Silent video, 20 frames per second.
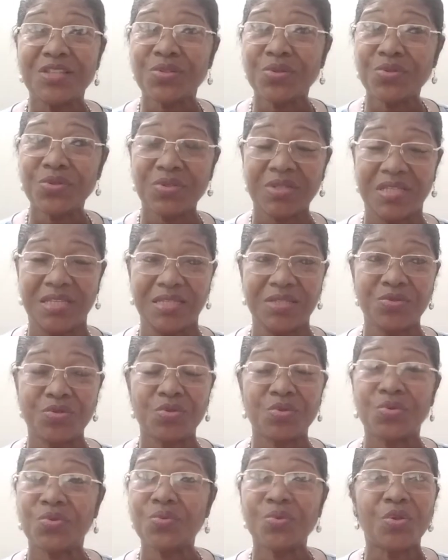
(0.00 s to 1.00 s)
esos,
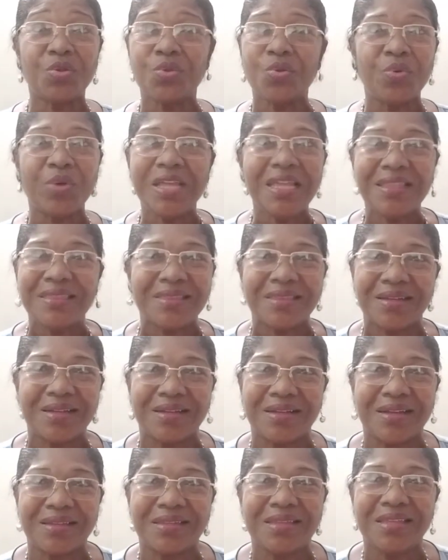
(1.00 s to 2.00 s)
esos rubros no
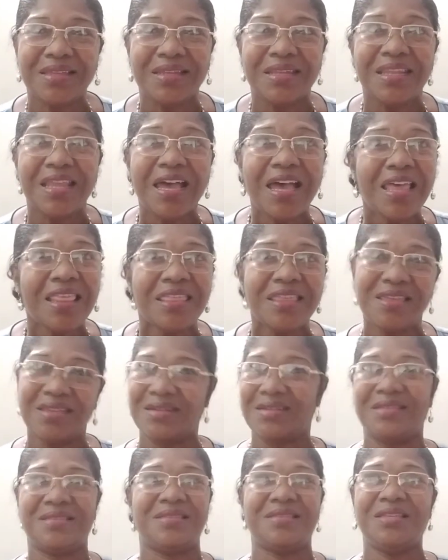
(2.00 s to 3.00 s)
entran aquí, nadie
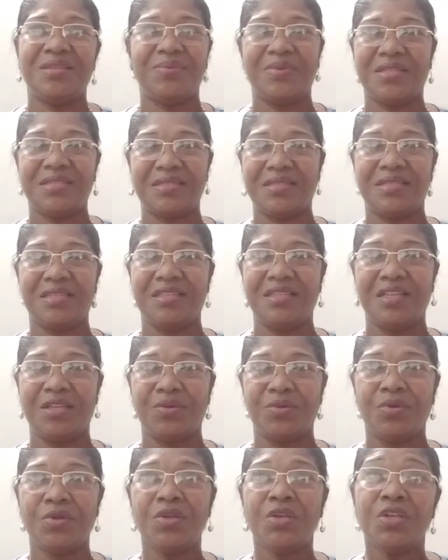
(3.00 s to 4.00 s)
recibe ese
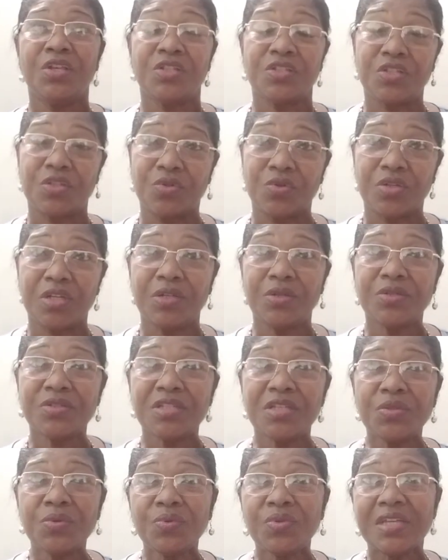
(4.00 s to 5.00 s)
dinero, sino que
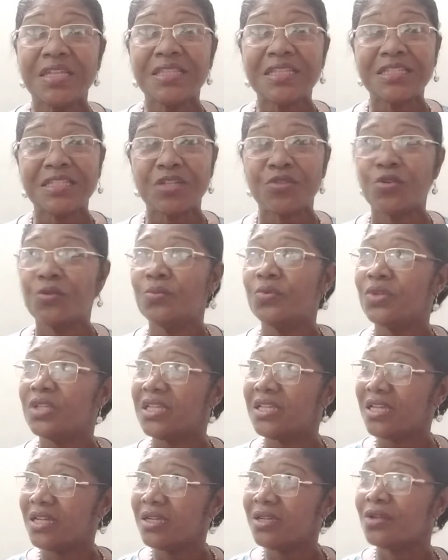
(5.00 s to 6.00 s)
los estudiantes se
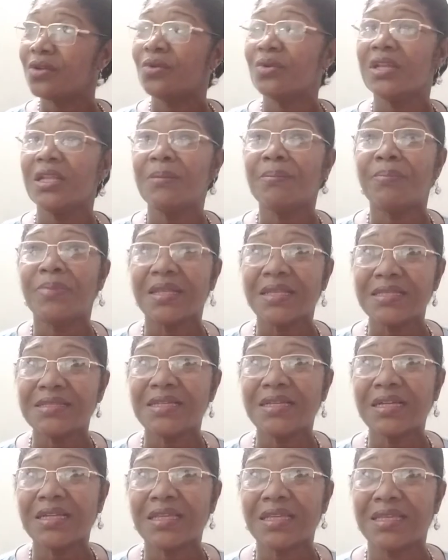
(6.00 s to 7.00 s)
comunican con la
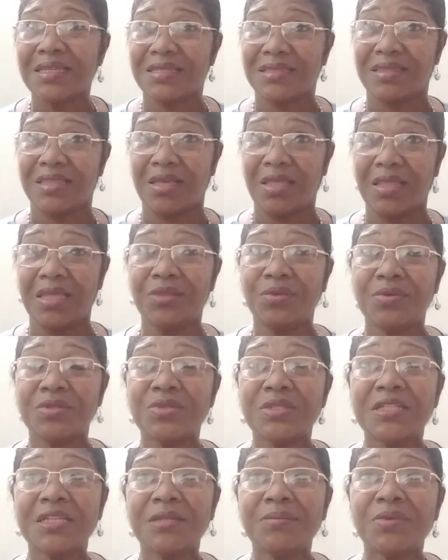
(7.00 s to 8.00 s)
empresa que está dando
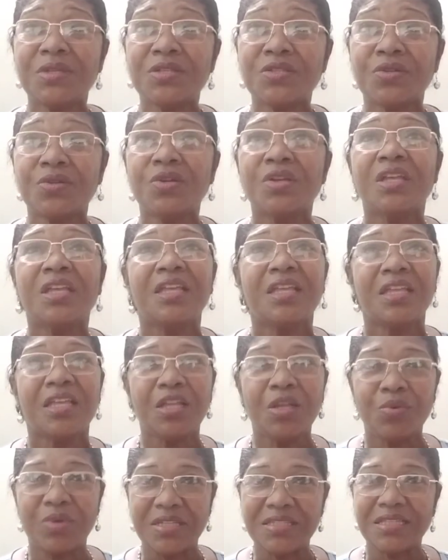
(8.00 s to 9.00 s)
ese servicio
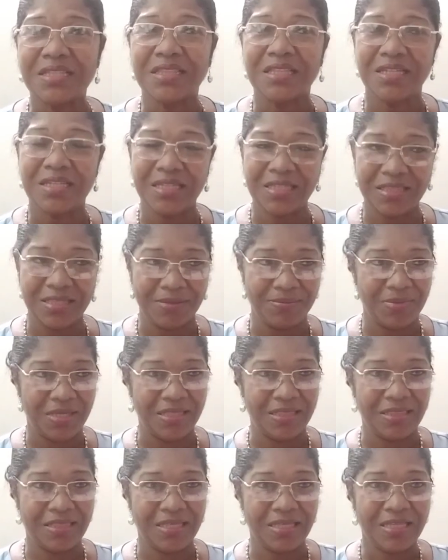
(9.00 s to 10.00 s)
y lo hacen
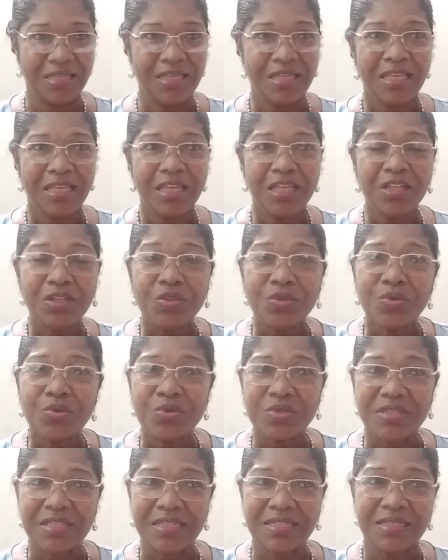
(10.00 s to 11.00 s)
directamente.
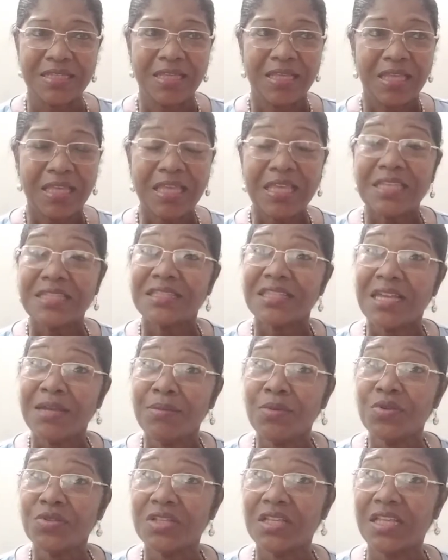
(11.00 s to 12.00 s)
Entonces,
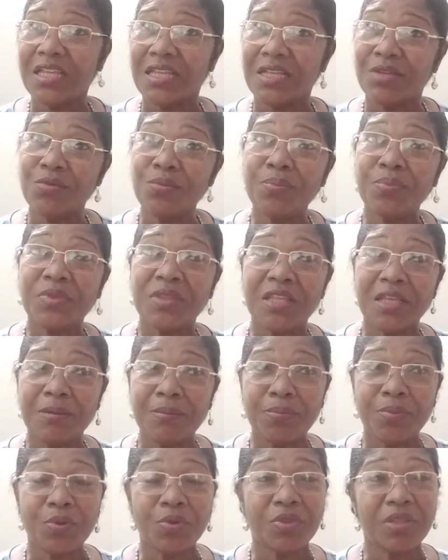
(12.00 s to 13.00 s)
estamos en un
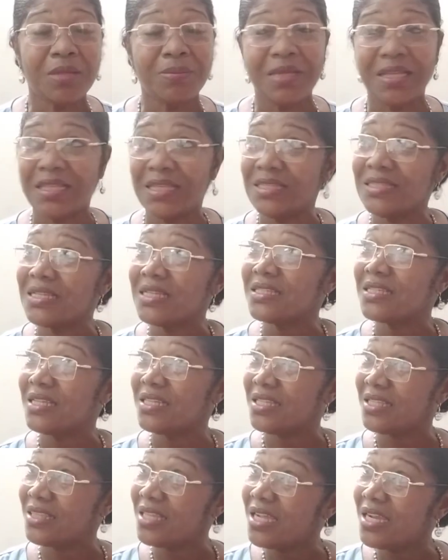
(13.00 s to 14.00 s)
tiempo de emergencia
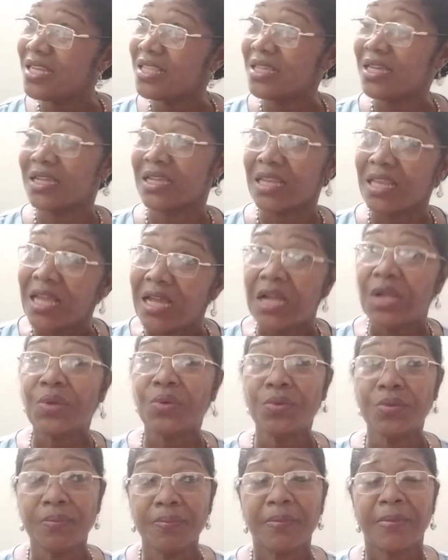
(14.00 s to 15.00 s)
sanitaria,
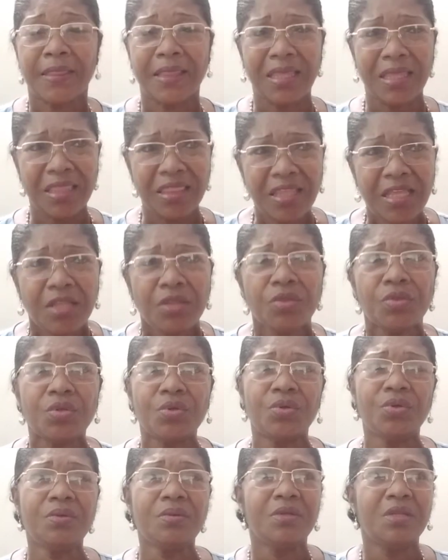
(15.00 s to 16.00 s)
claro, que
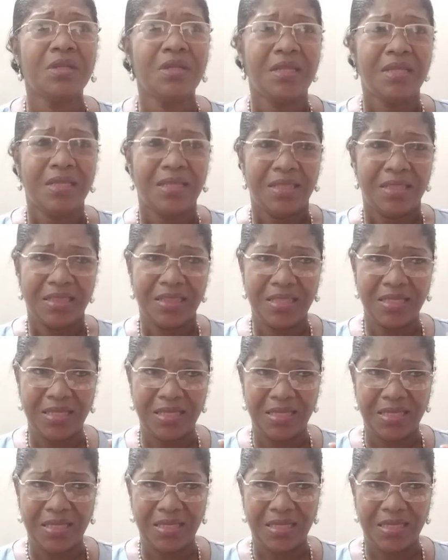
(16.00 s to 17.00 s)
dentro
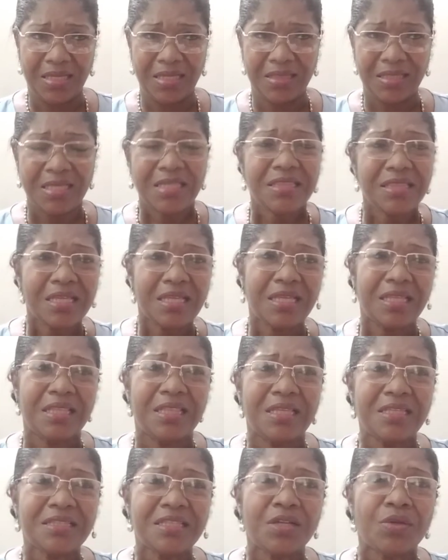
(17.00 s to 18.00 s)
de, este,
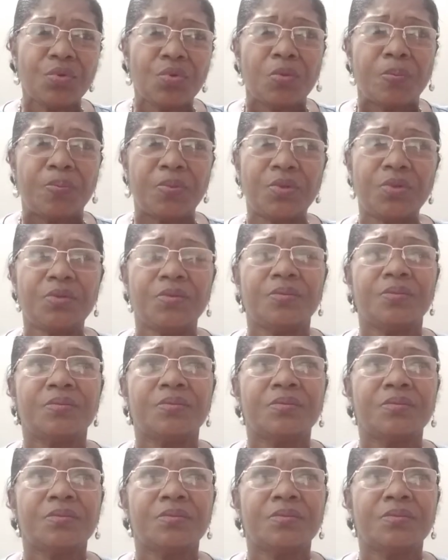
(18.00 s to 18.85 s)
de este grupo,